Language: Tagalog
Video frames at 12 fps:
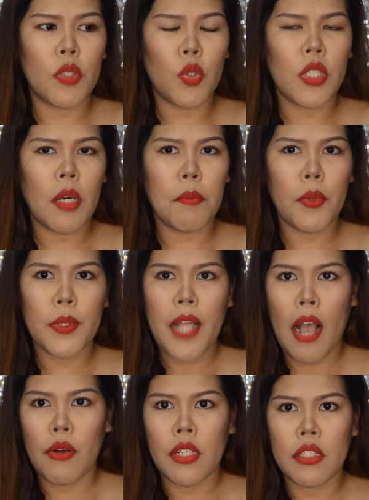nung
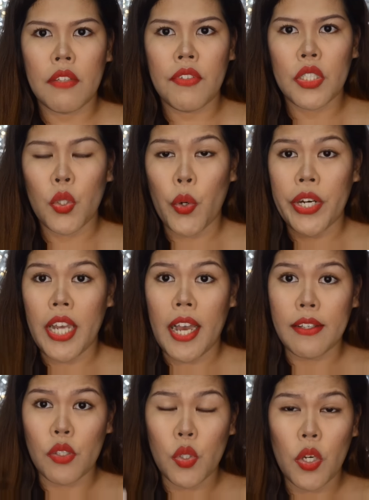nagpunta ako ng Divisoria,
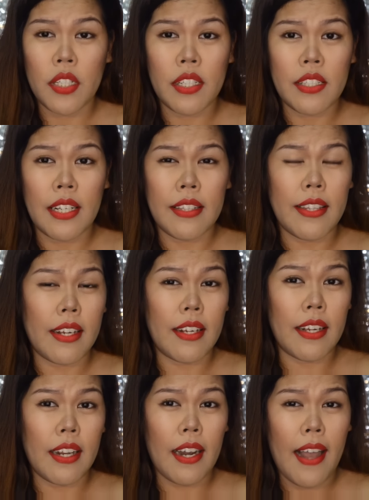I saw this at the
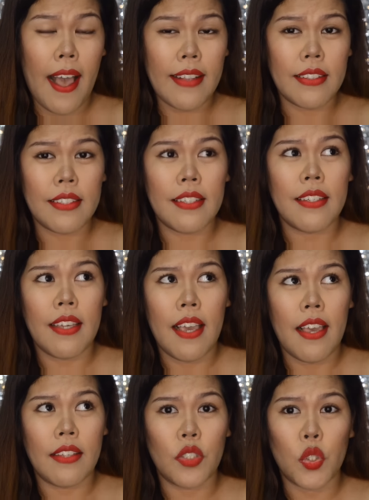Glad
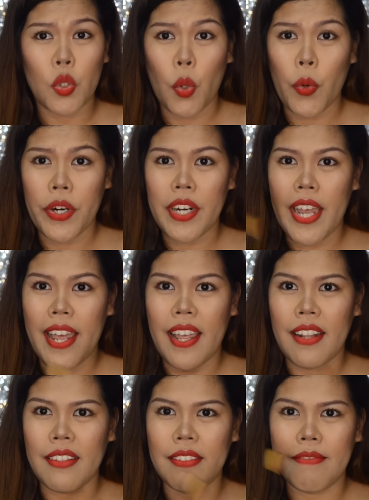King store,
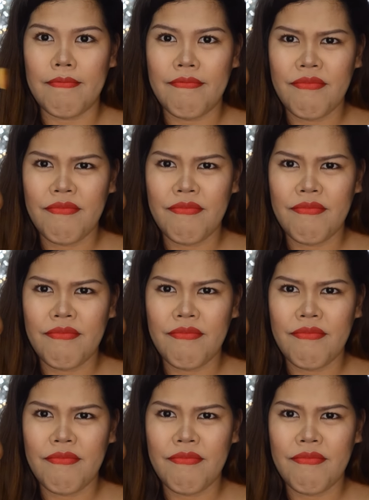and